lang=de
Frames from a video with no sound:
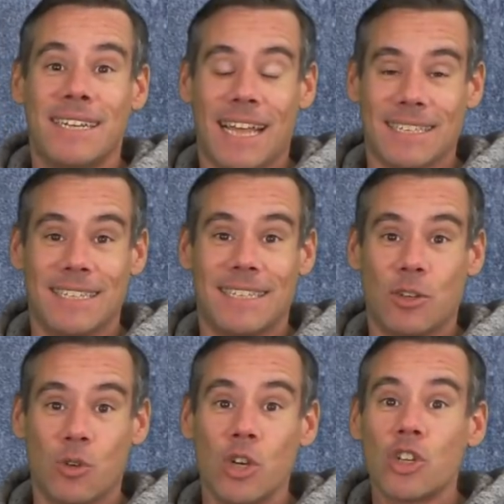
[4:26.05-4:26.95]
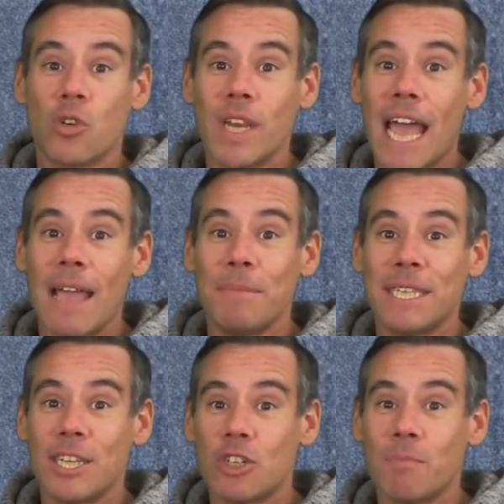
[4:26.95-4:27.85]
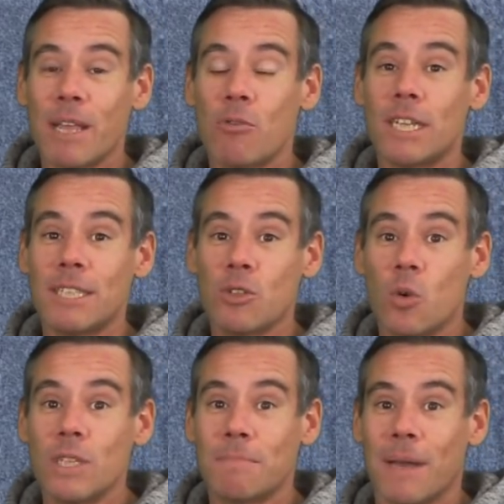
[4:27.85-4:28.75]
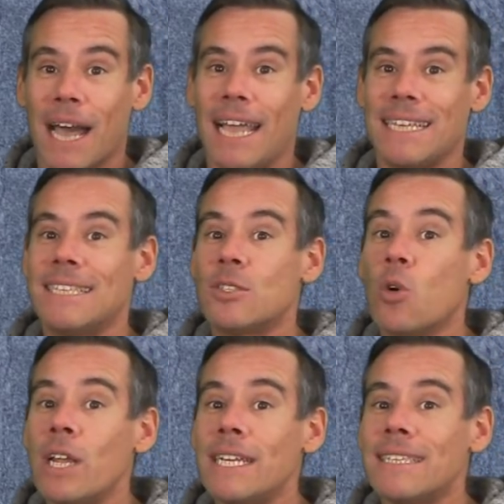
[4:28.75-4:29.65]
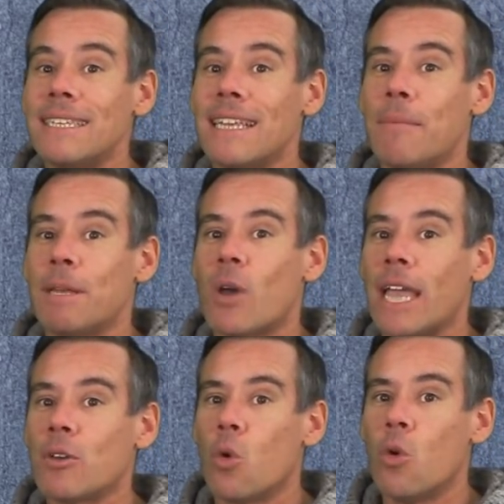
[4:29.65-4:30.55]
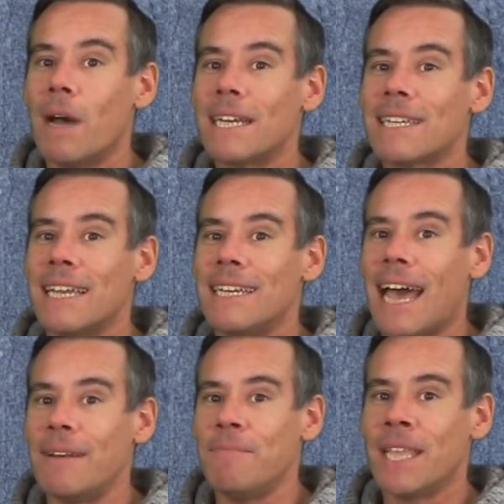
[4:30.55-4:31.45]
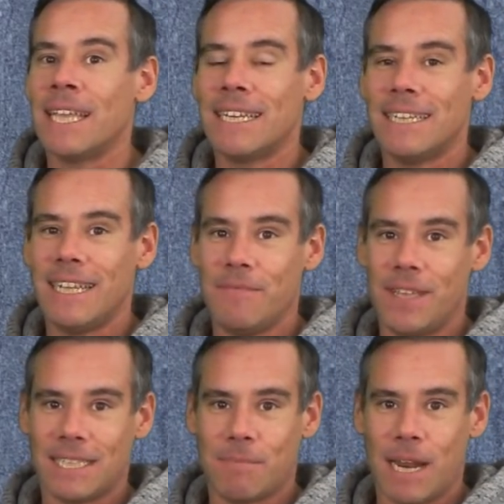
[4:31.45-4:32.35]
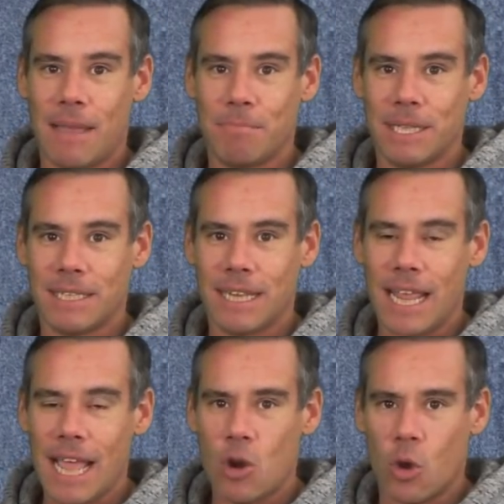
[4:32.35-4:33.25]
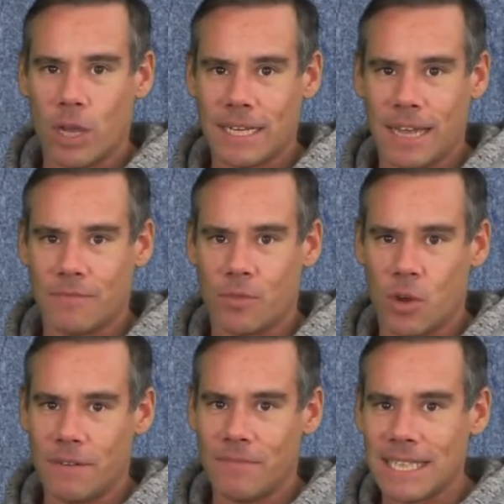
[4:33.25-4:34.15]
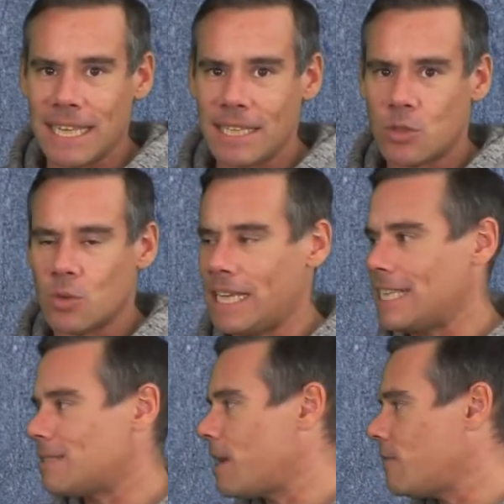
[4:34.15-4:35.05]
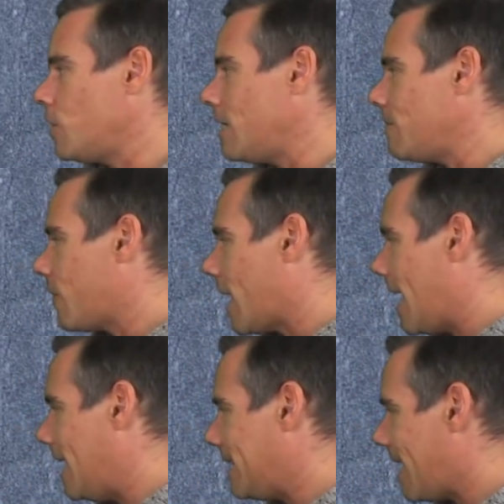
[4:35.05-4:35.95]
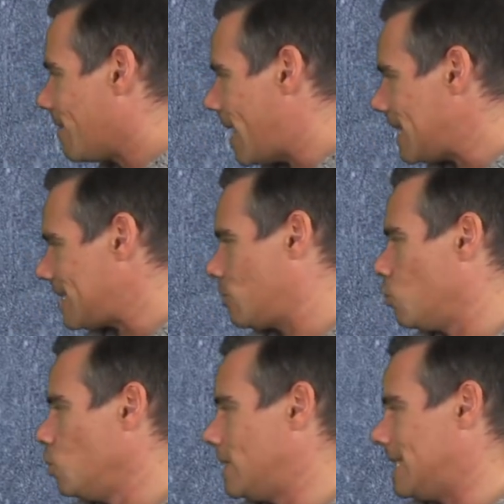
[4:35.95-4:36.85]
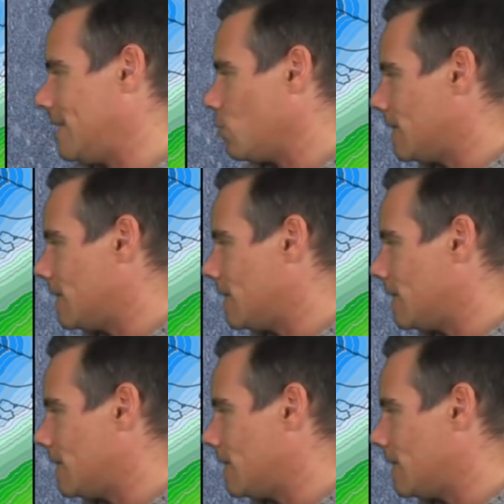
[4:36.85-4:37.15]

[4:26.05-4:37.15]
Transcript: Das ist natürlich schon wieder ein bisschen Spekulationsbereich. Es deutet sich aber so ein grober Trend an, den wir jetzt mal ein bisschen erläutern wollen. Wir sehen zunächst mal für den Freitag, was tut sich.